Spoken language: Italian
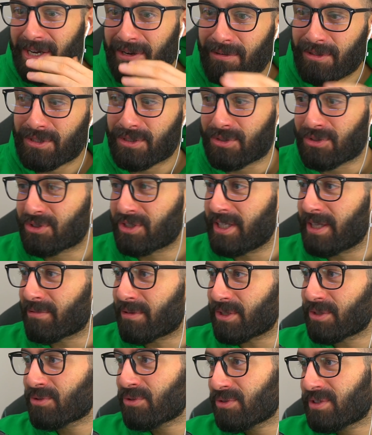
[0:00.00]
Questo succede
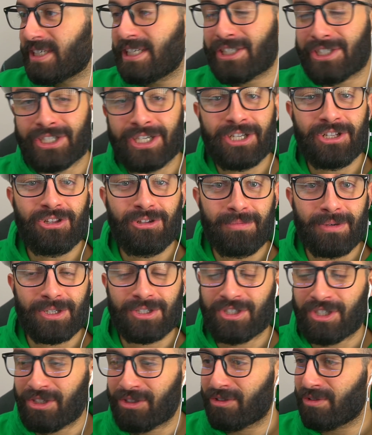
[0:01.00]
quando usi il
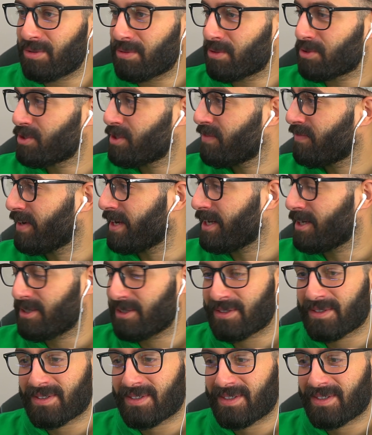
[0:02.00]
100% del tuo cervello.